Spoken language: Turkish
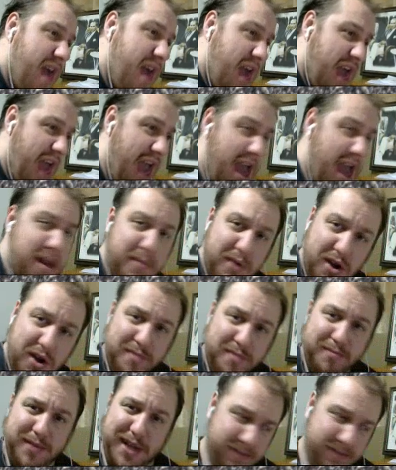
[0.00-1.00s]
Her
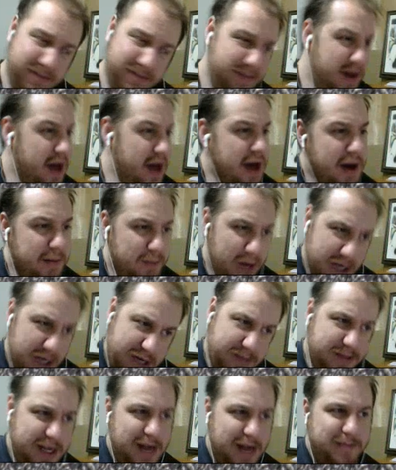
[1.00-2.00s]
bölüm bizim
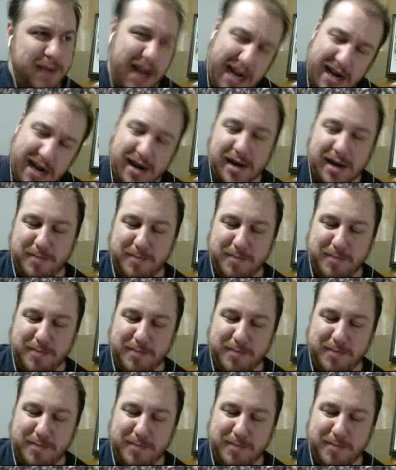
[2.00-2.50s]
başımıza bela,